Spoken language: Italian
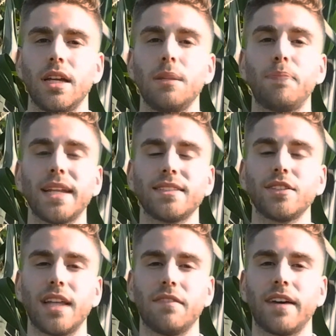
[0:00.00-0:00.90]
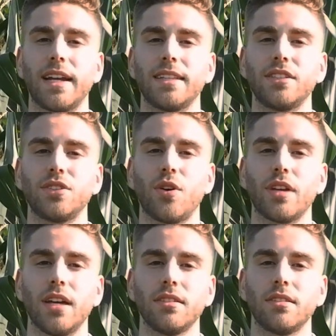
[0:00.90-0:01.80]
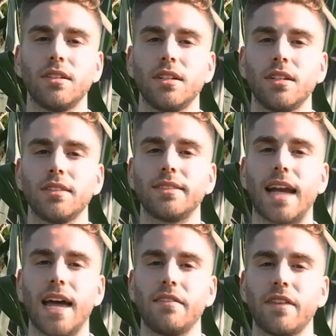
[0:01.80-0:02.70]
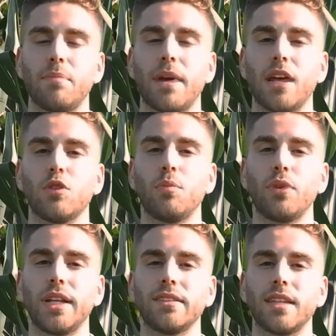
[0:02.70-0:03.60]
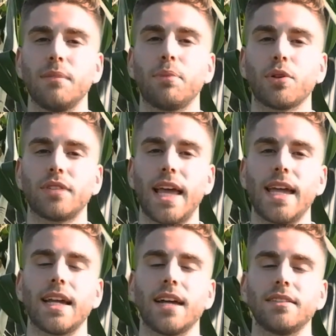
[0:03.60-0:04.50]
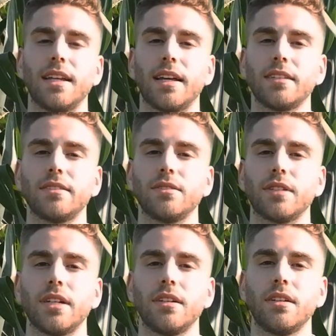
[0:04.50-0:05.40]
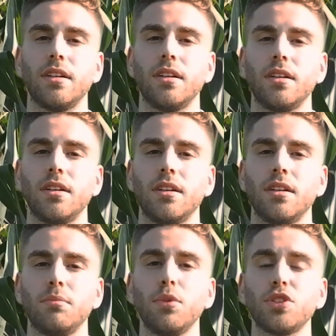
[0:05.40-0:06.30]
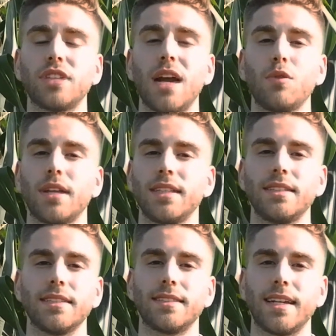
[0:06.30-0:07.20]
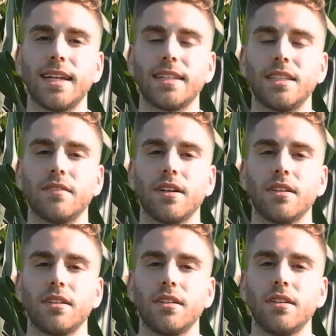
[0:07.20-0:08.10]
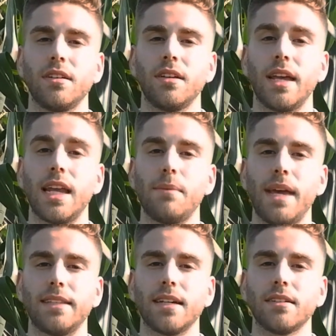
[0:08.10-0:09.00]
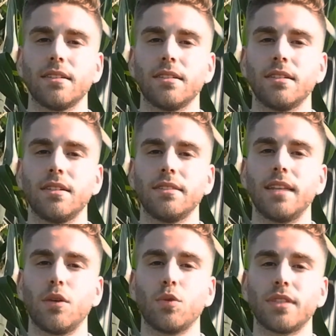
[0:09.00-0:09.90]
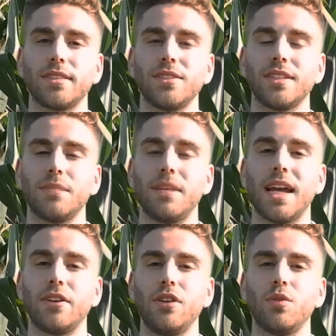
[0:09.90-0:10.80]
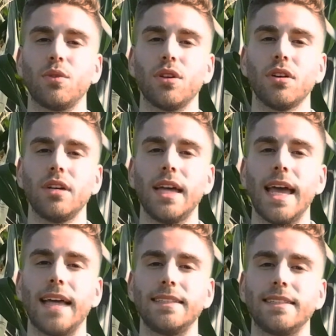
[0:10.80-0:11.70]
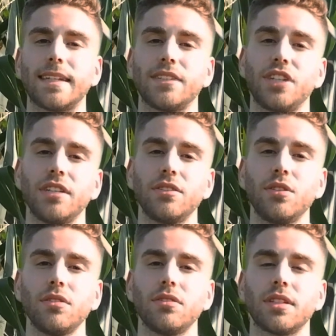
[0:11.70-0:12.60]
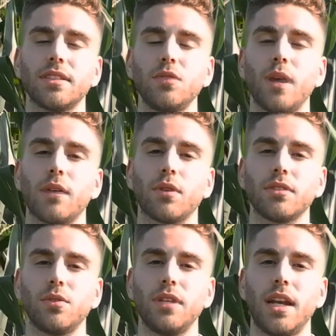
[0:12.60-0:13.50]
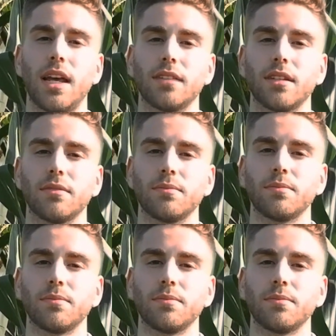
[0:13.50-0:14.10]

Il prezzo della farina di soia, driver per la componente proteica della razione, mostra una tendenza negativa e la media delle quotazioni di Milano in luglio è di 332 euro a tonnellata.